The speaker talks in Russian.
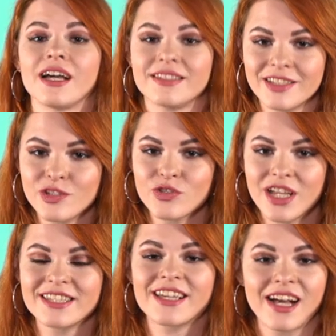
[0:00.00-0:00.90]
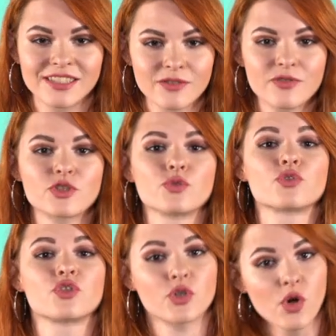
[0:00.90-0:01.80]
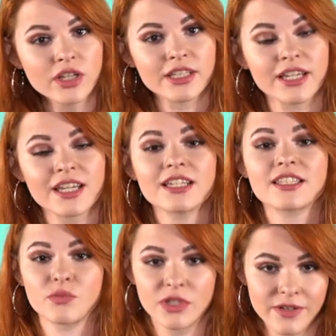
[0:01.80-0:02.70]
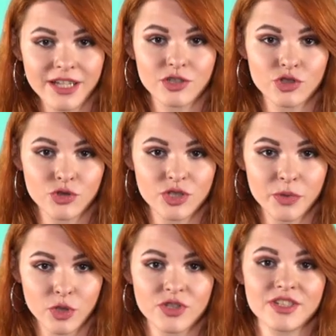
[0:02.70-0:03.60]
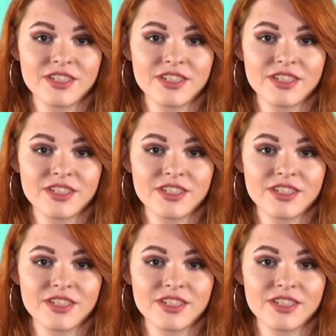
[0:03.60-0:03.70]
Хотите узнать, как там все устроено? Сомневаетесь, что разберетесь